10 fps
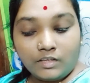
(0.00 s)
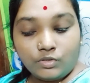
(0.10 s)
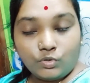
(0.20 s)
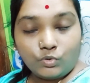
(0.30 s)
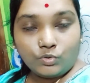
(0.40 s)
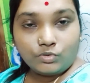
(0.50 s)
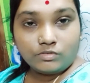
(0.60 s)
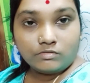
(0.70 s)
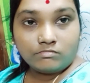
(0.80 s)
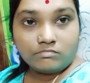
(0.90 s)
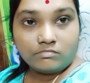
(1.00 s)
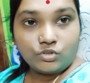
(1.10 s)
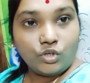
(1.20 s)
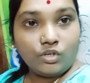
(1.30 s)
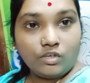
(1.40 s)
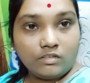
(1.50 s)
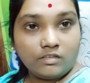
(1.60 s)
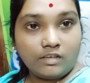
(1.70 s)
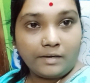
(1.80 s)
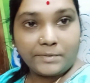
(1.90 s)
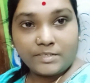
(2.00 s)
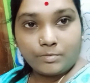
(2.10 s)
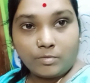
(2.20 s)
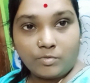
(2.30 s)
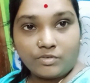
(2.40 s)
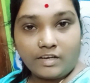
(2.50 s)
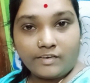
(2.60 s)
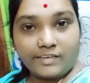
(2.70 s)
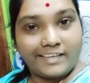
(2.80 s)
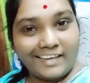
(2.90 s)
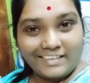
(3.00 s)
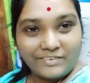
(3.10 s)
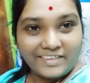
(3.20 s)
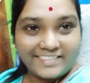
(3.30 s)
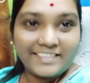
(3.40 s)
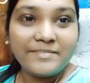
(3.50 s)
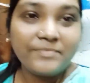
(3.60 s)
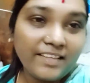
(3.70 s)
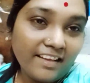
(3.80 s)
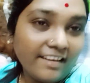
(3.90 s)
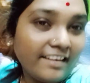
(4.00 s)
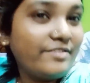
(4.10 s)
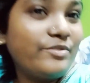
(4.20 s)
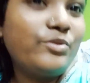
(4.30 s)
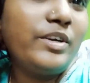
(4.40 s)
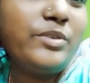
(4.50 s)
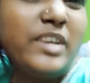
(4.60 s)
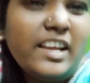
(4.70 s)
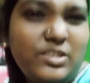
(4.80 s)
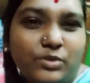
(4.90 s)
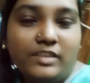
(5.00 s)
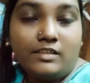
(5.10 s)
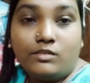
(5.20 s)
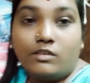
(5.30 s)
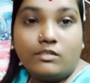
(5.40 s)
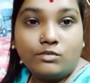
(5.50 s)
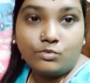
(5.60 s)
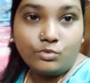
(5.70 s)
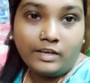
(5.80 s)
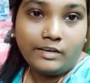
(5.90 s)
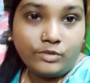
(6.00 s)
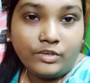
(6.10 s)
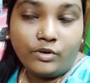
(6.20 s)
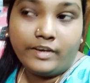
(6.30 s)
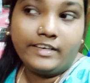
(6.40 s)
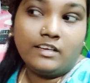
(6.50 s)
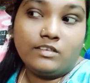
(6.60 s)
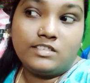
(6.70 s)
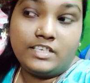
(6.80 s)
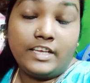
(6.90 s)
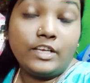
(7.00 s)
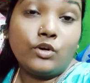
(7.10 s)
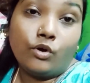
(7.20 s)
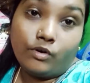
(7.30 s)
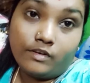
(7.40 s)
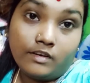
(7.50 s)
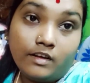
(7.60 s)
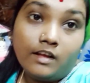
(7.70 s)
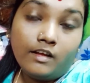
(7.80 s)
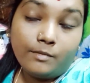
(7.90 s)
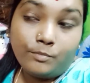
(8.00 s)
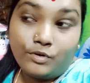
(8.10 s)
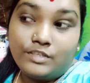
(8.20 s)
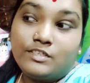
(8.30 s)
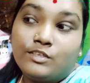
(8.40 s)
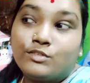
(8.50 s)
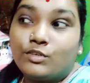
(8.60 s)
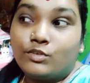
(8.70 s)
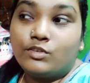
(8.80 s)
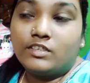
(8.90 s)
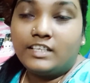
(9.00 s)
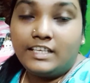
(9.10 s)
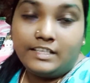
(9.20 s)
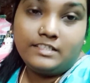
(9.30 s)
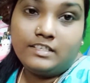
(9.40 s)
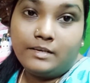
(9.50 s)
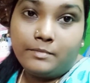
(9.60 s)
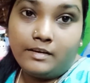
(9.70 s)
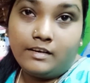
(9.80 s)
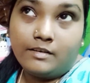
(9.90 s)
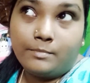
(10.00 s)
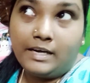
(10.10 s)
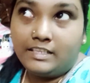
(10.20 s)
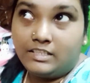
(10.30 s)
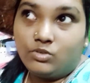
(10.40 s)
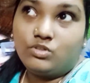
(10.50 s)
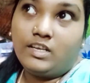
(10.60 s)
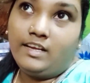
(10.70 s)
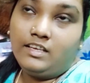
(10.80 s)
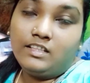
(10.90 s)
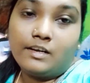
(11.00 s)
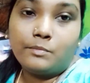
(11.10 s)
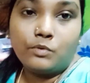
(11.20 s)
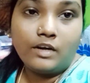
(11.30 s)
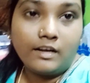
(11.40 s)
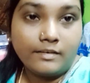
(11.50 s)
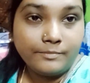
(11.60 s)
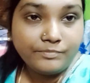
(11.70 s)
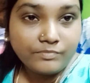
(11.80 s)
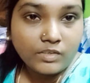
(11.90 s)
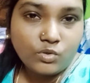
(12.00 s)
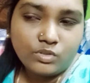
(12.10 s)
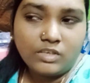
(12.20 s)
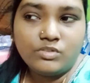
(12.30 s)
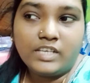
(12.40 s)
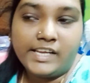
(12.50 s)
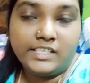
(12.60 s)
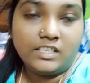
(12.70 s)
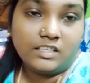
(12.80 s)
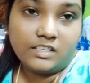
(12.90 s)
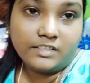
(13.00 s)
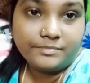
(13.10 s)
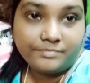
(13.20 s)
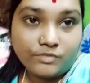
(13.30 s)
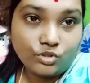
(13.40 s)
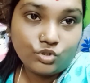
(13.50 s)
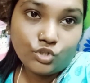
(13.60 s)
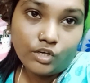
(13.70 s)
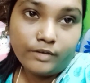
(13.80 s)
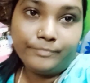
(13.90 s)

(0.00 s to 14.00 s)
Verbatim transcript: তো চলো আর বেশি বক না করে রেডি হয়ে যাই একটু ঘুরে টুরে আসি অনেক দিন ধরে তো ঘোরাঘুরি হয় না সেই ঘর পড়েছিল তখন গিয়েছিলাম বাড়িতেও যাইনি তারপর আর কোথাও যাইনি আর কি তো চলো